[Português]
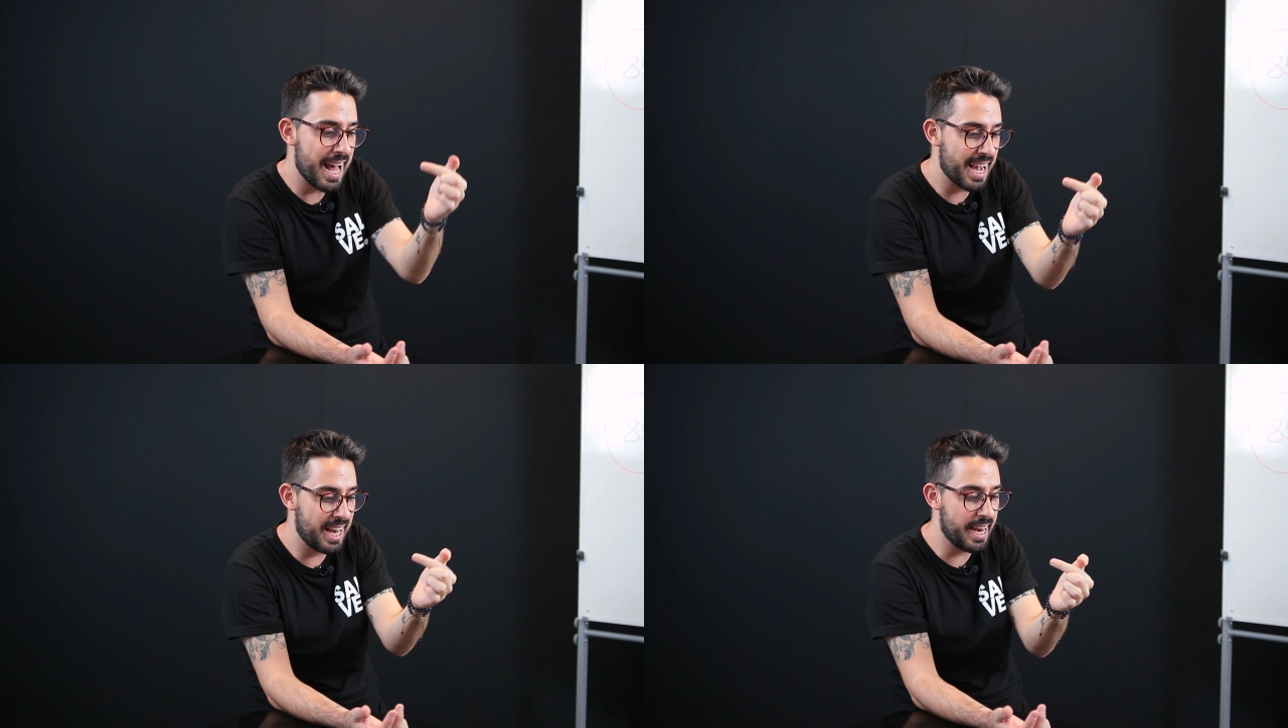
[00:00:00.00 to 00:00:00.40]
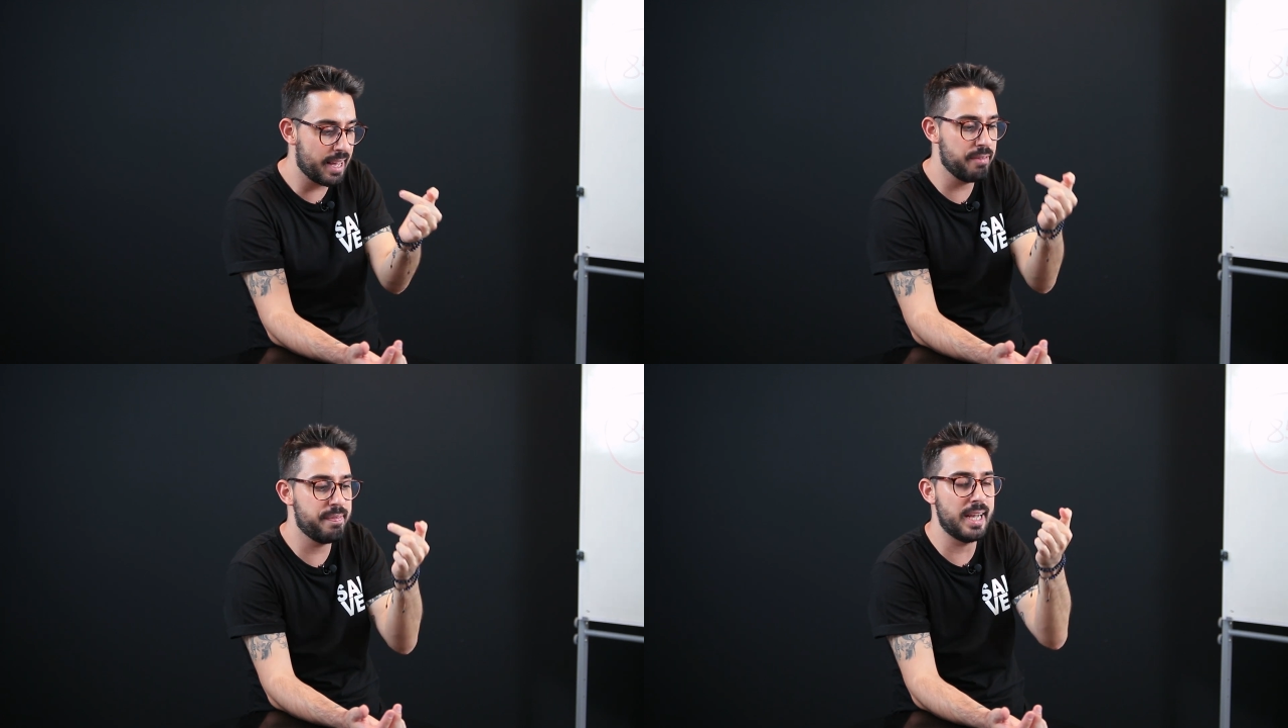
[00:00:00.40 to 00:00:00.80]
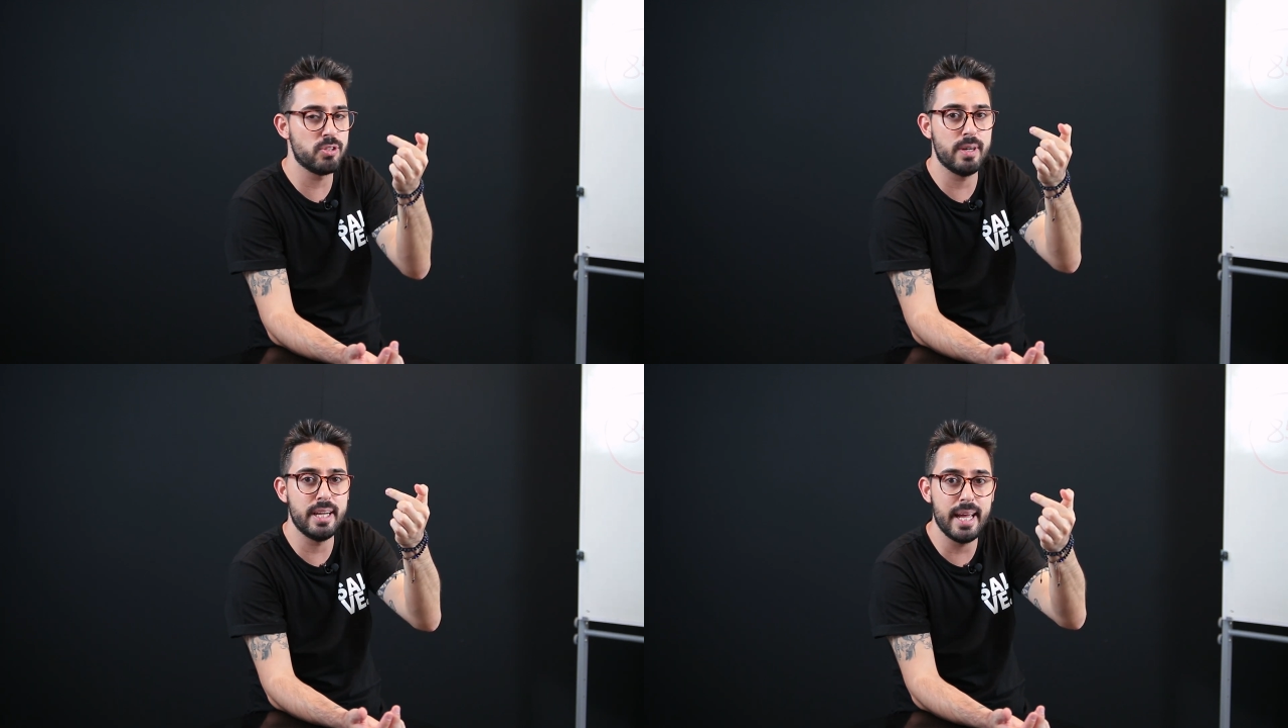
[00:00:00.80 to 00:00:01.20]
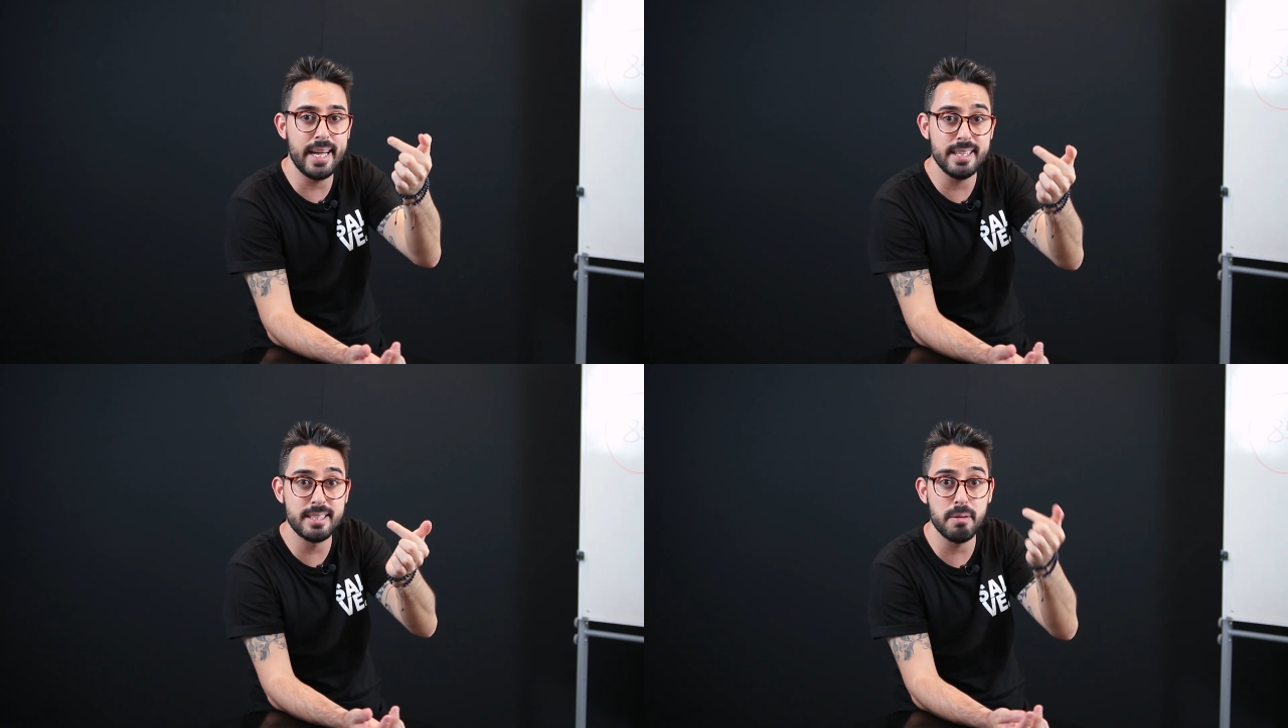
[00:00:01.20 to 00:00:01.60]
A galera que faz o
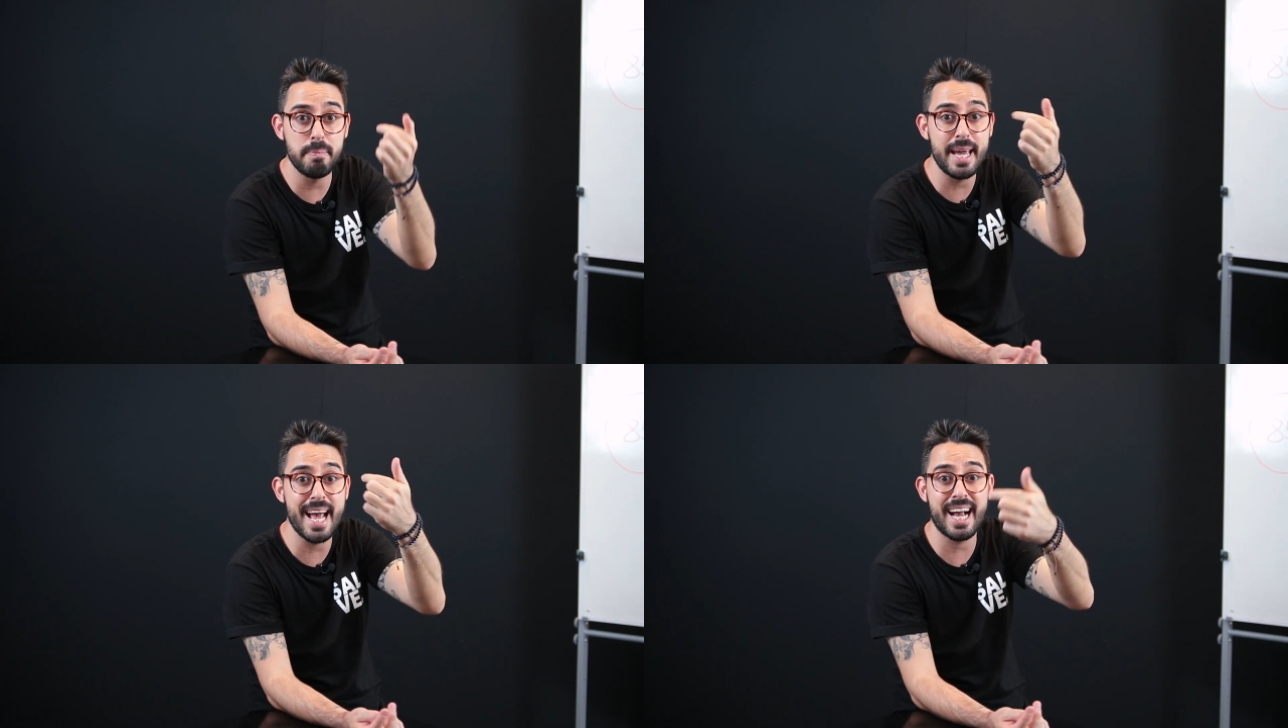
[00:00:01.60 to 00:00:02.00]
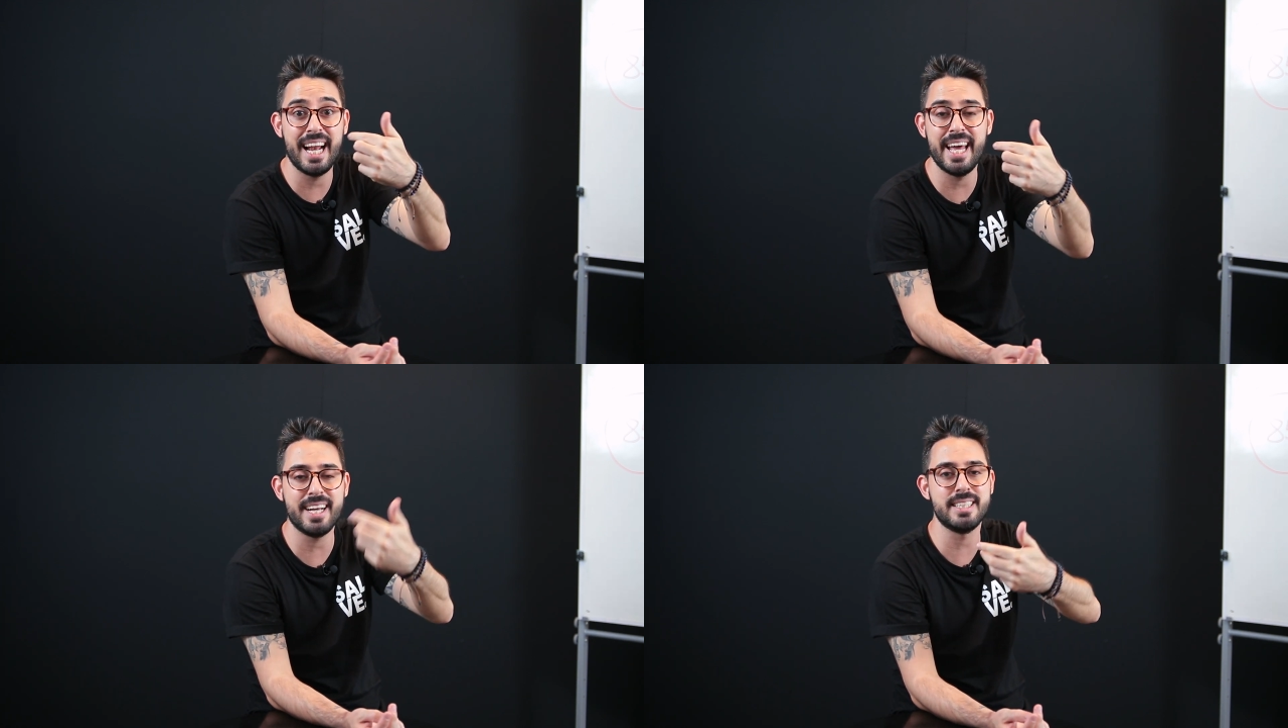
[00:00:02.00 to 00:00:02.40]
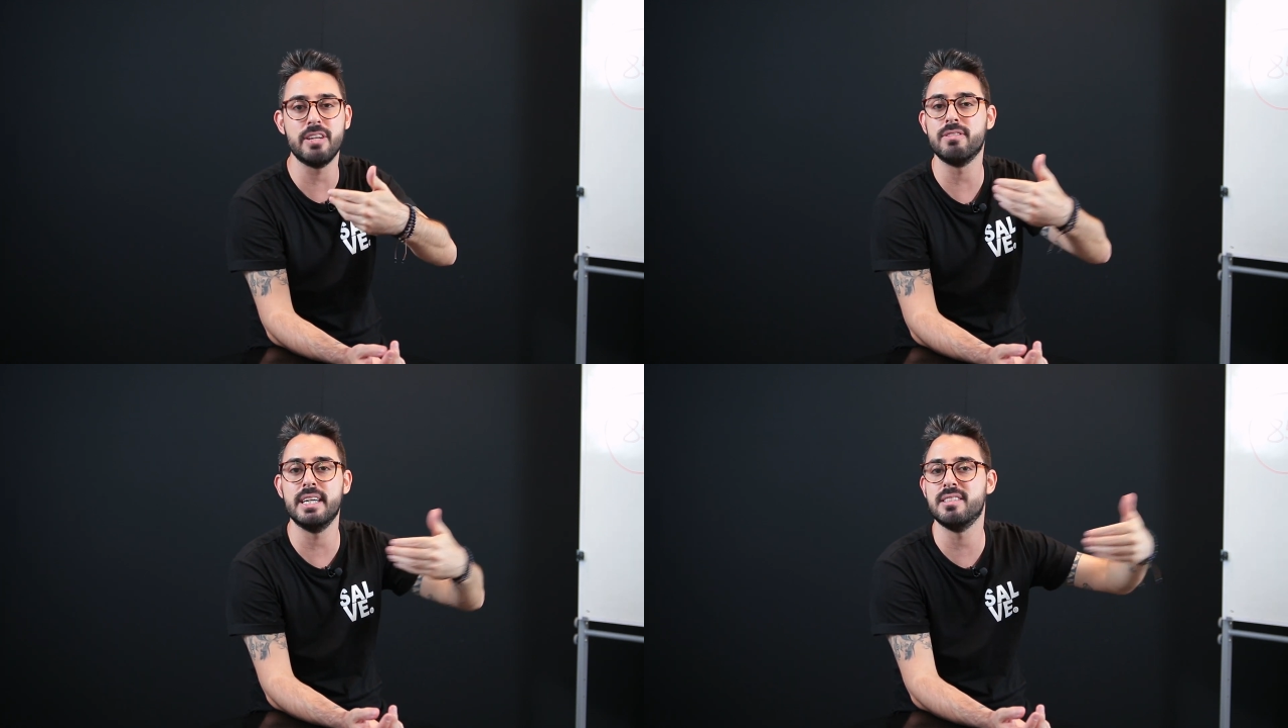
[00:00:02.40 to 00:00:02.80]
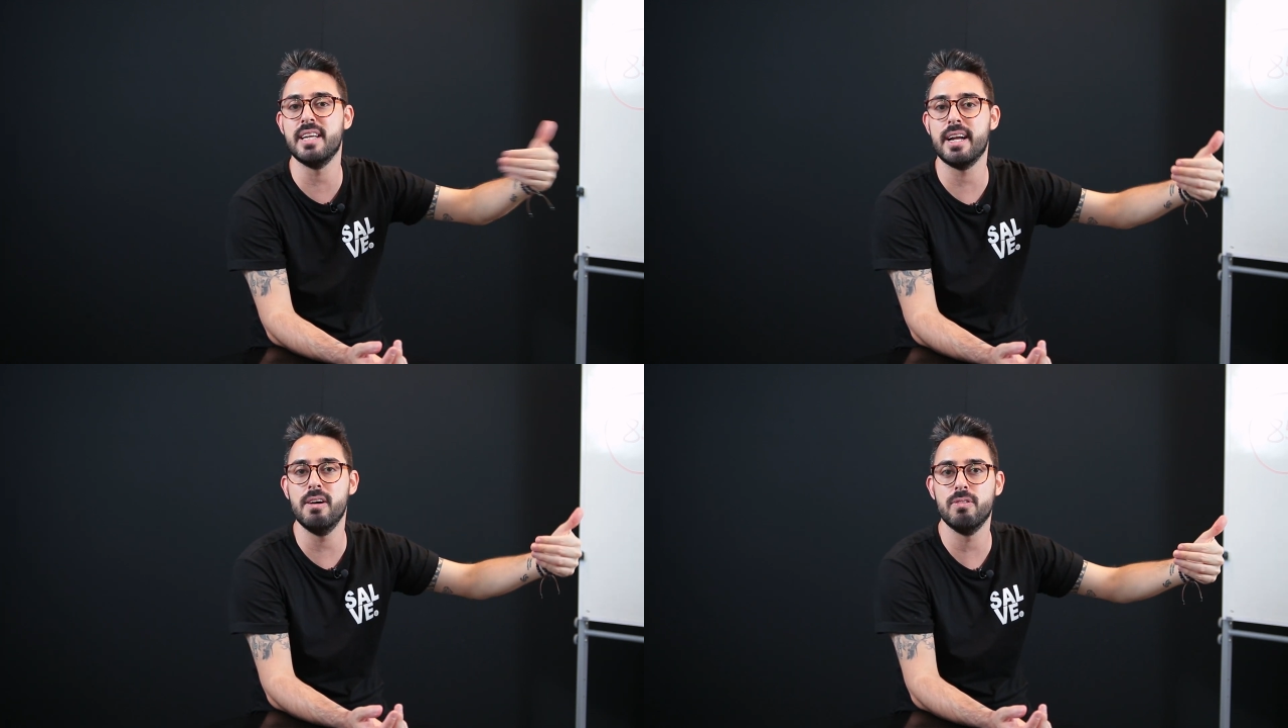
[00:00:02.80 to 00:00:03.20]
Enem também é a galera que está no
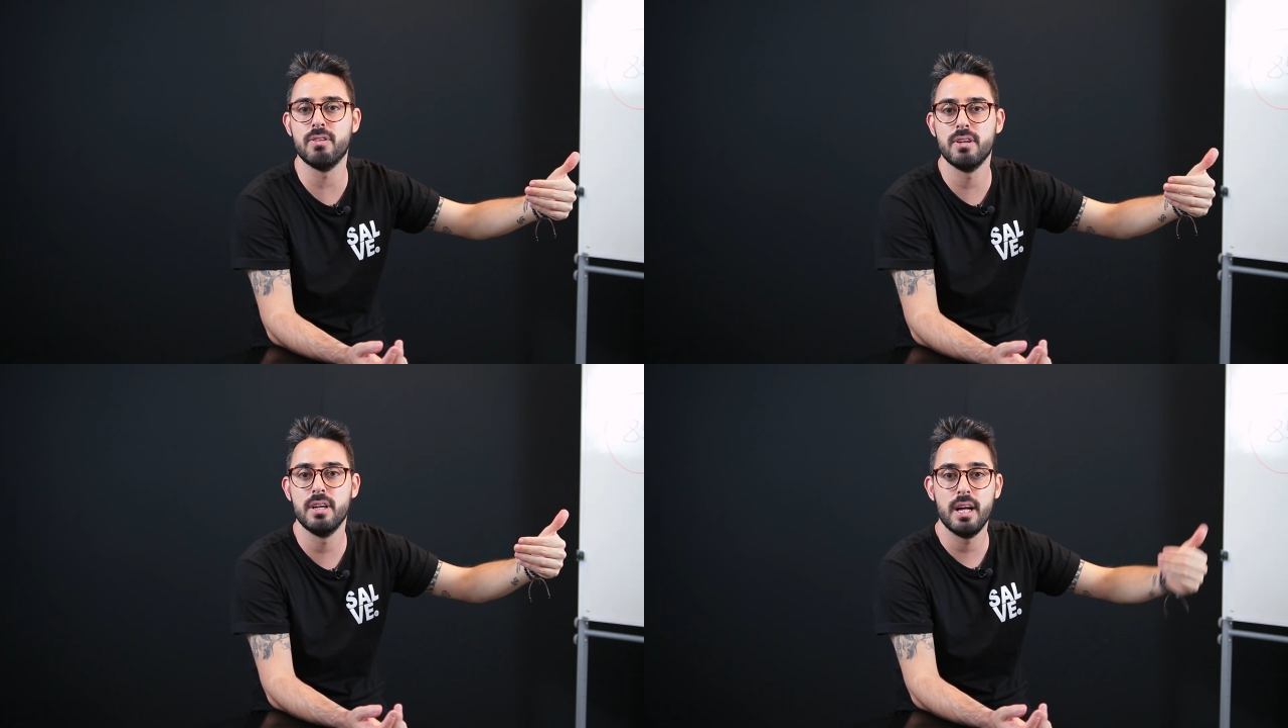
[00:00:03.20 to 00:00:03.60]
terceirão.